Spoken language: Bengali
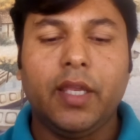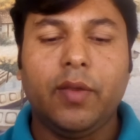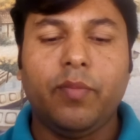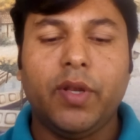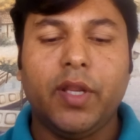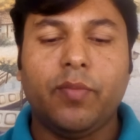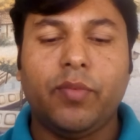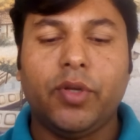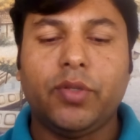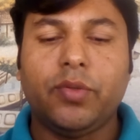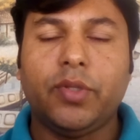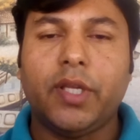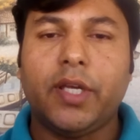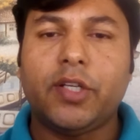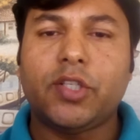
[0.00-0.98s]
ইবনে
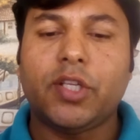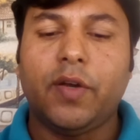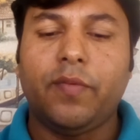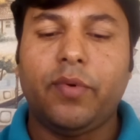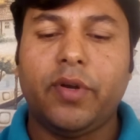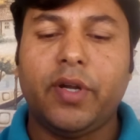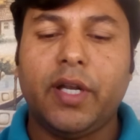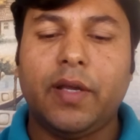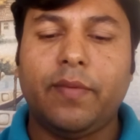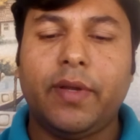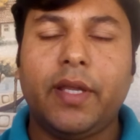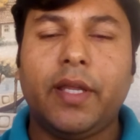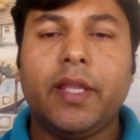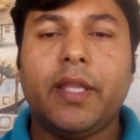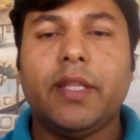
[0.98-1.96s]
বতুতার
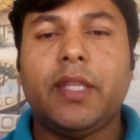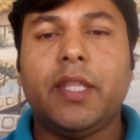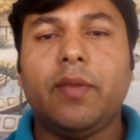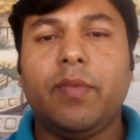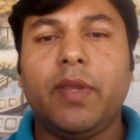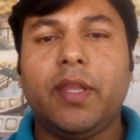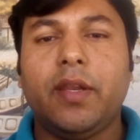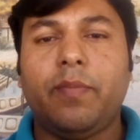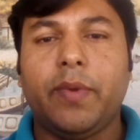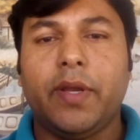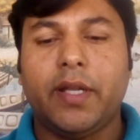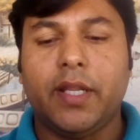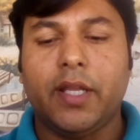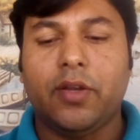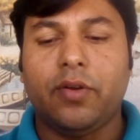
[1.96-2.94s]
সফরনামা তিমির
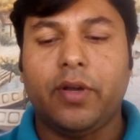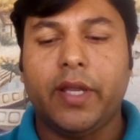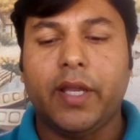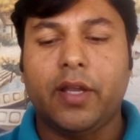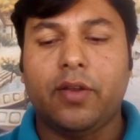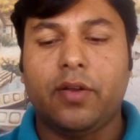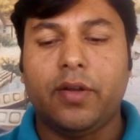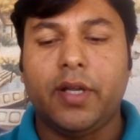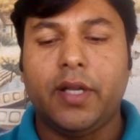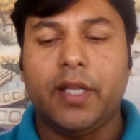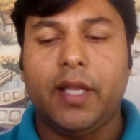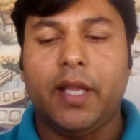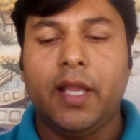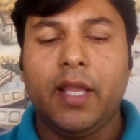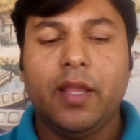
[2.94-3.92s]
পেটে কয়েক
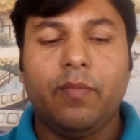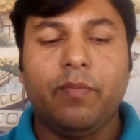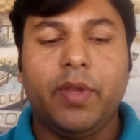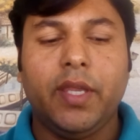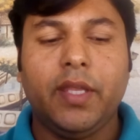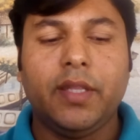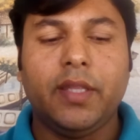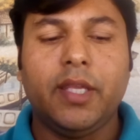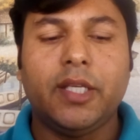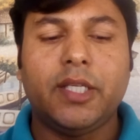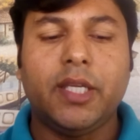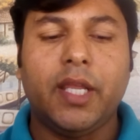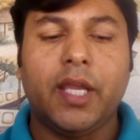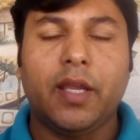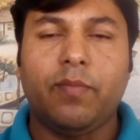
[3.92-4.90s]
ঘন্টা
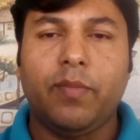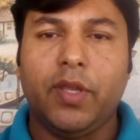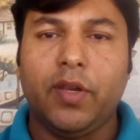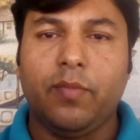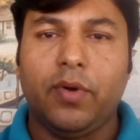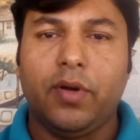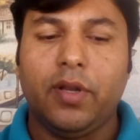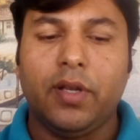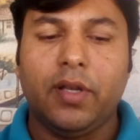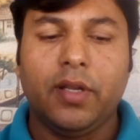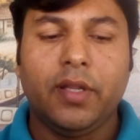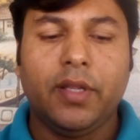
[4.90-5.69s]
ভিনদেশি এক বীরবল